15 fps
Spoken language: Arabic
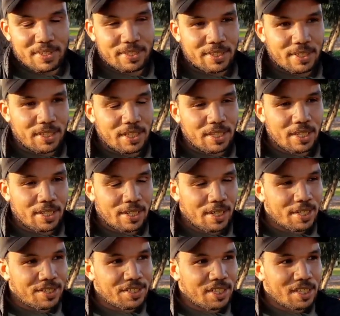يعني
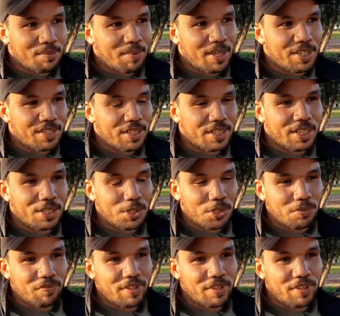راه هادشي المعيشه اللي كنعيشوا